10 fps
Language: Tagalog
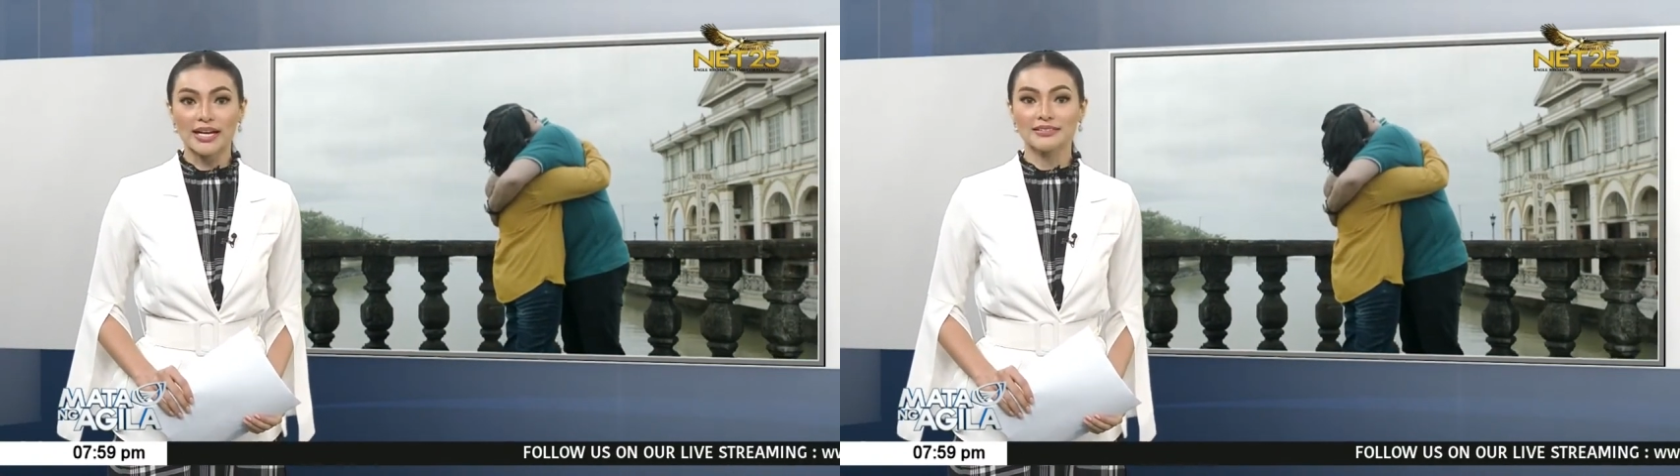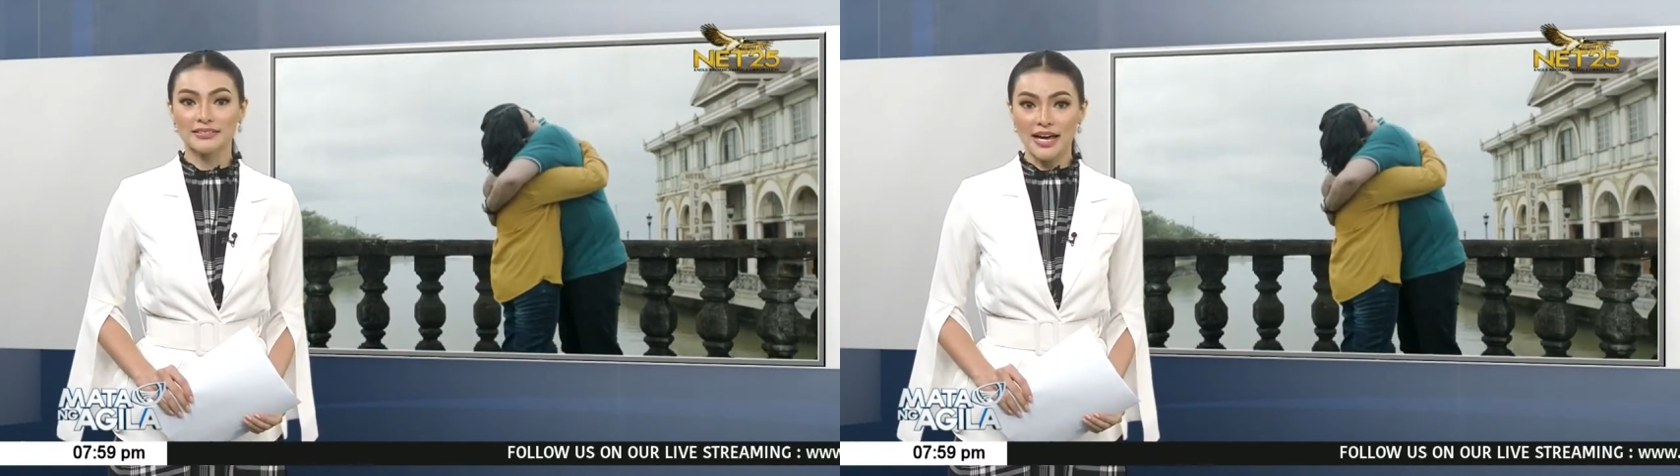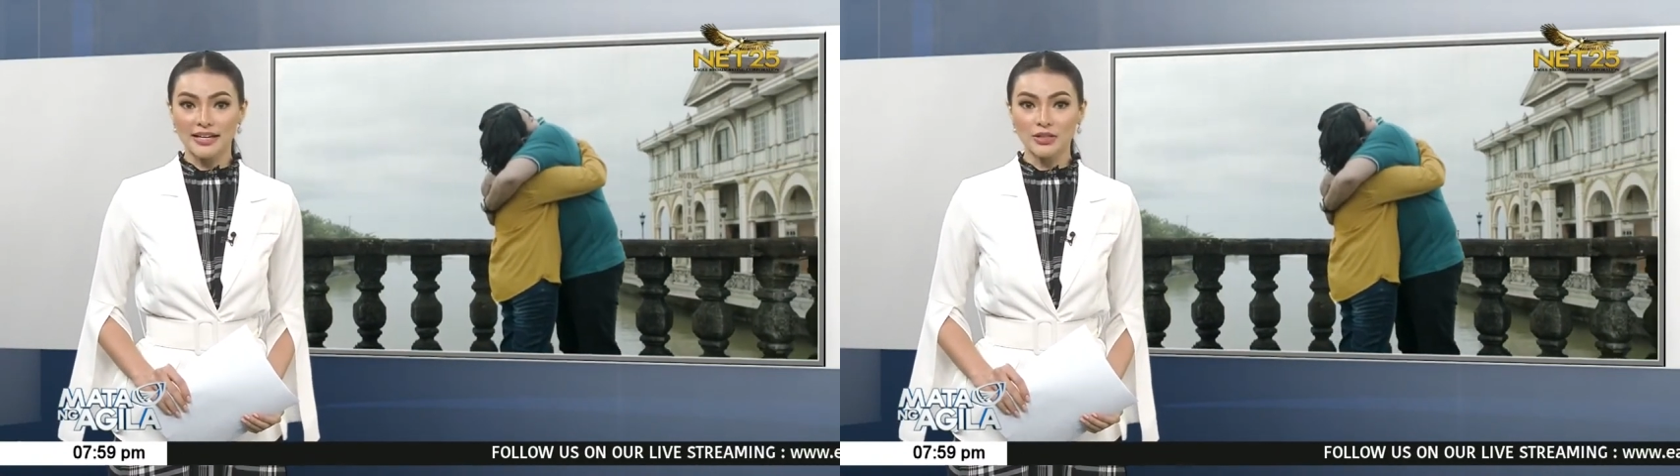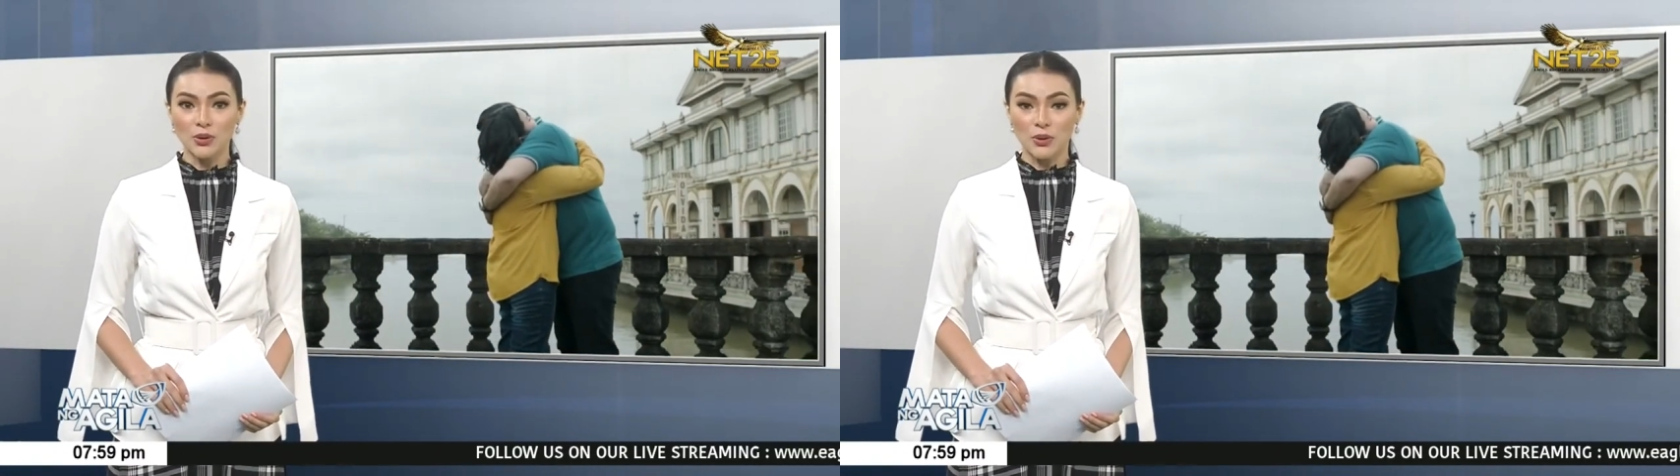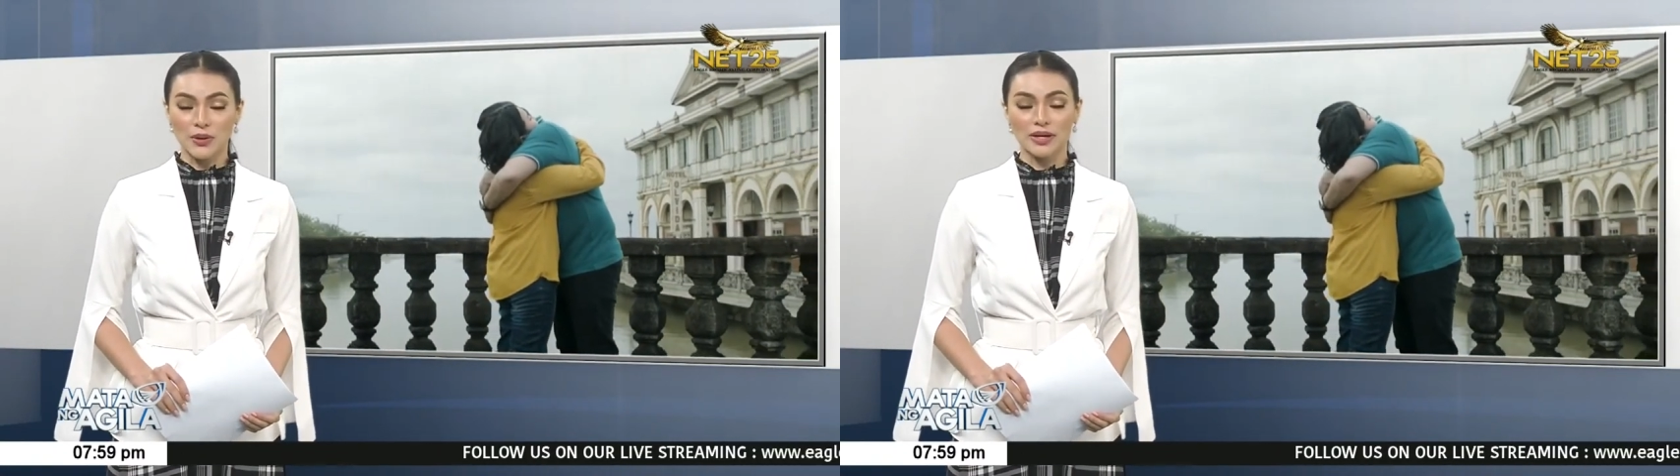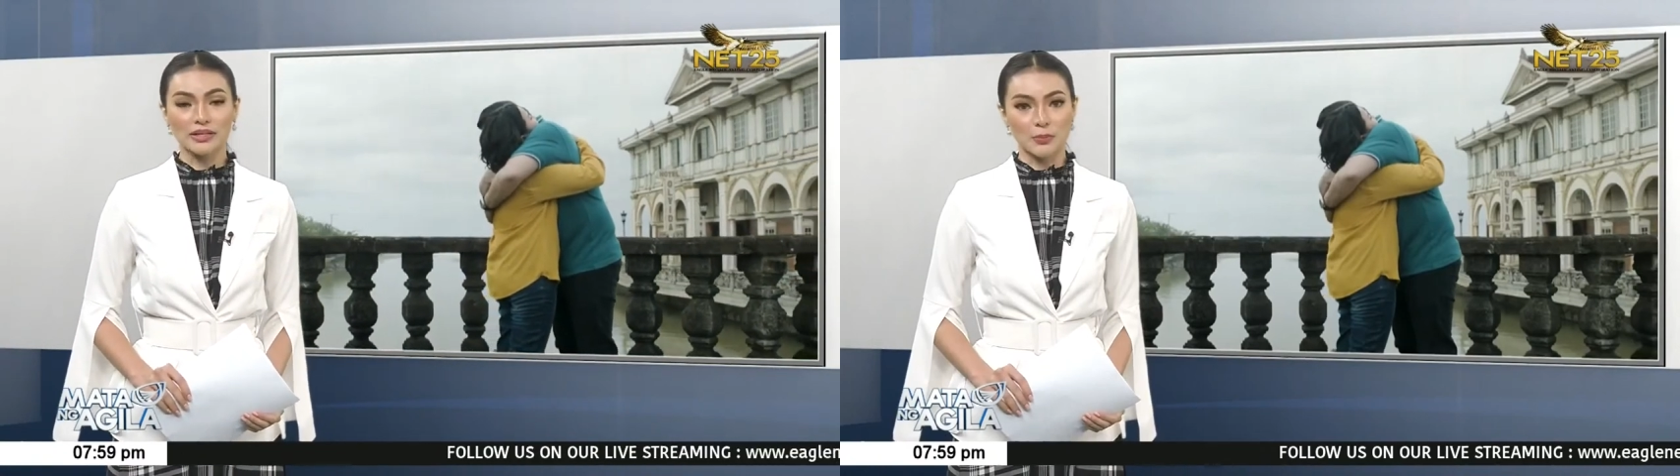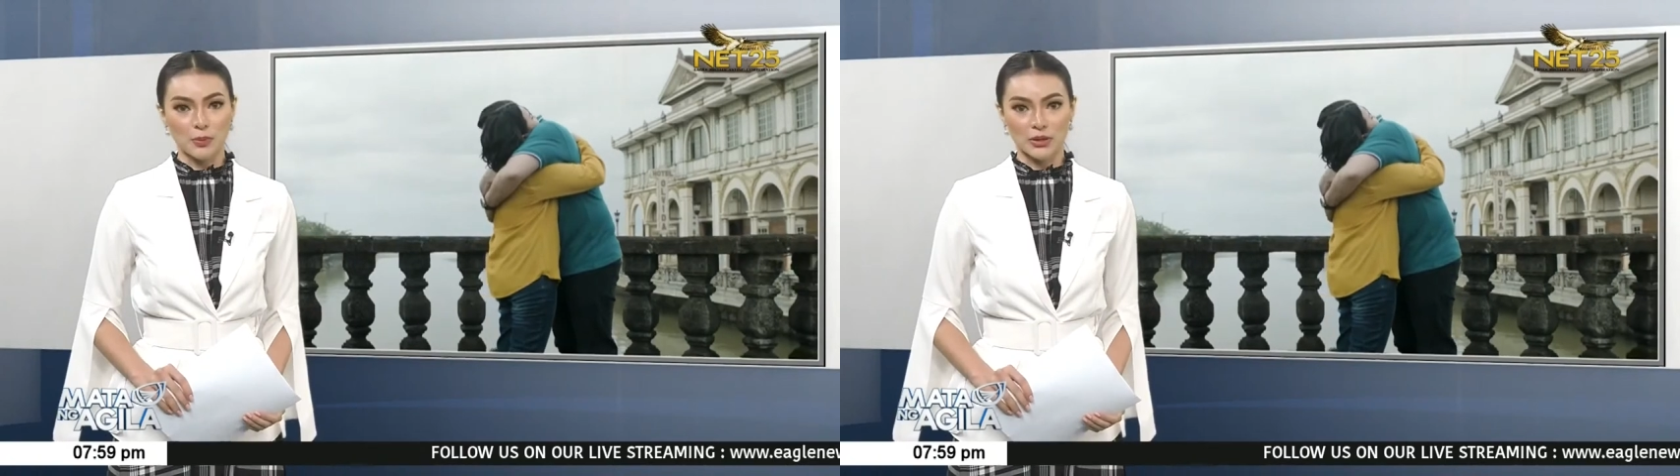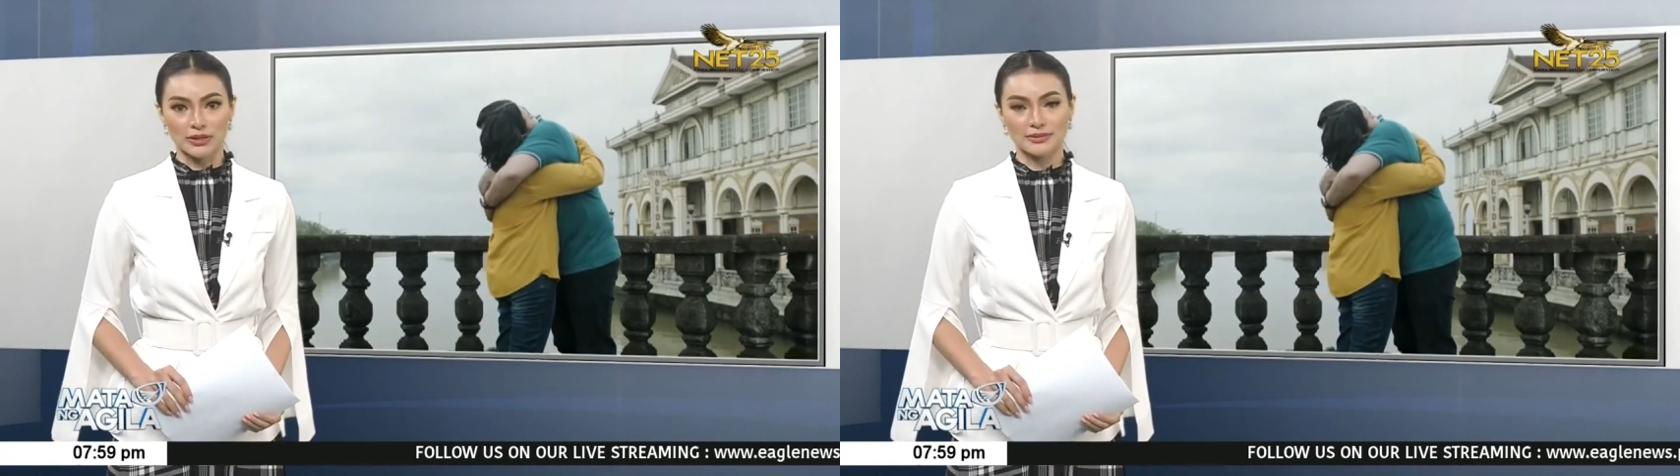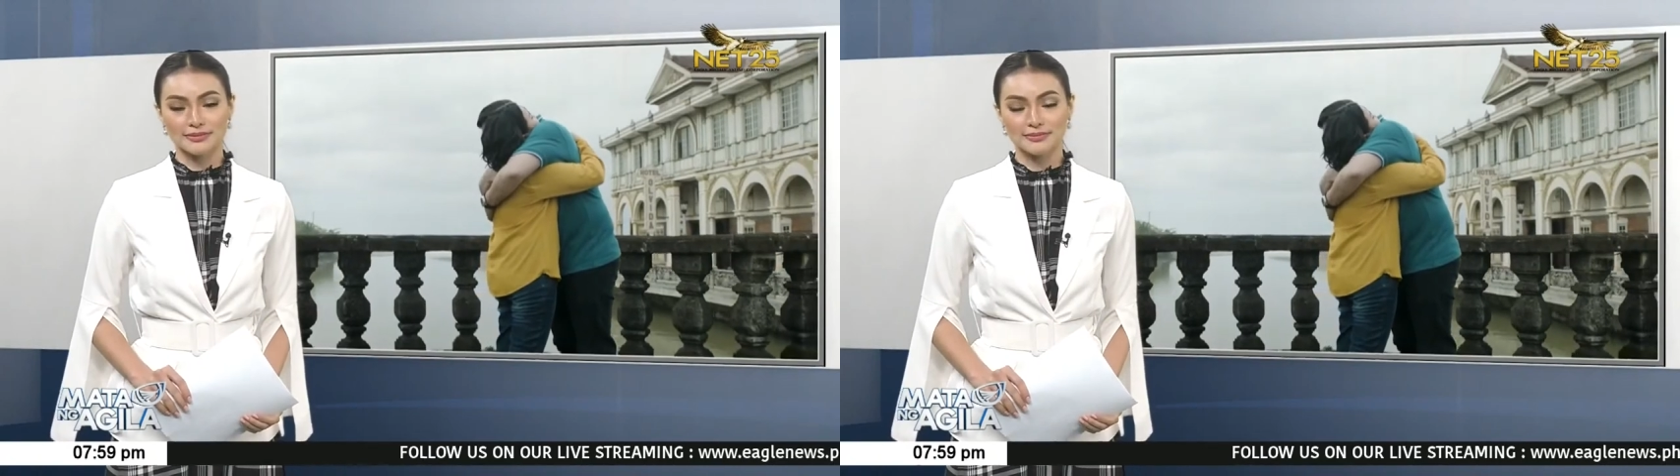At narito ang report.